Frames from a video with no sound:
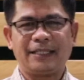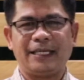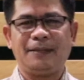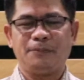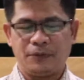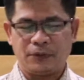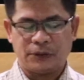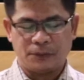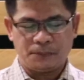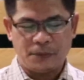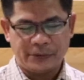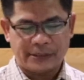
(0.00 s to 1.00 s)
mo gustong
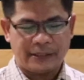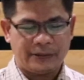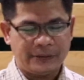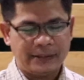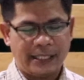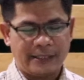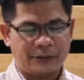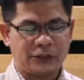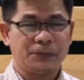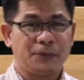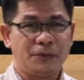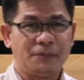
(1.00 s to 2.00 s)
pumunta doon dahil gusto
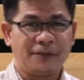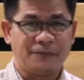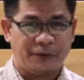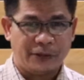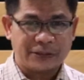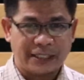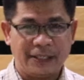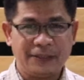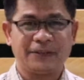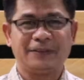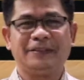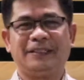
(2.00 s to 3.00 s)
pong mag-voice out.
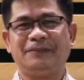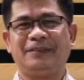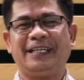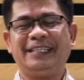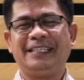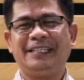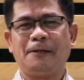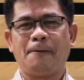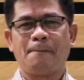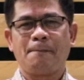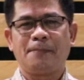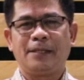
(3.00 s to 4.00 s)
Di ba?
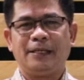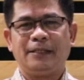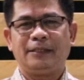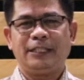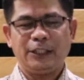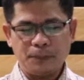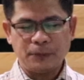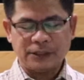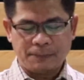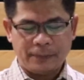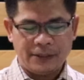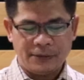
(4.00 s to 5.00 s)
Dito po sa
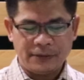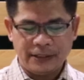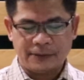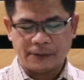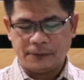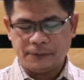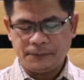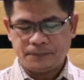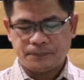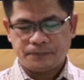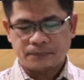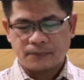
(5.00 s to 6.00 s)
panahong ito,
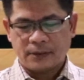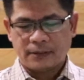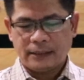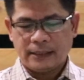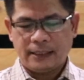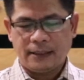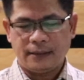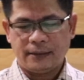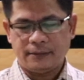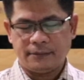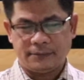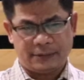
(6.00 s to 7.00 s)

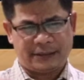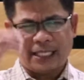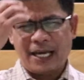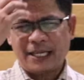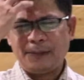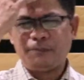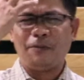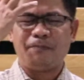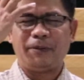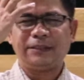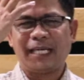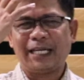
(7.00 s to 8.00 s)
sa akin pong,
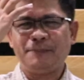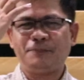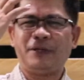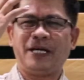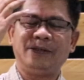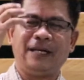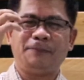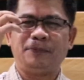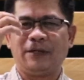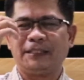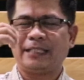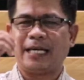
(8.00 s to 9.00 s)
sa akin pong ano lang po
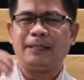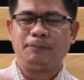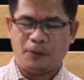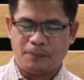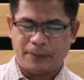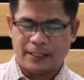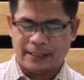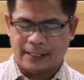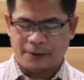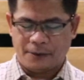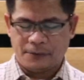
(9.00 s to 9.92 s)
ha, ah, sa akin pong pananaw,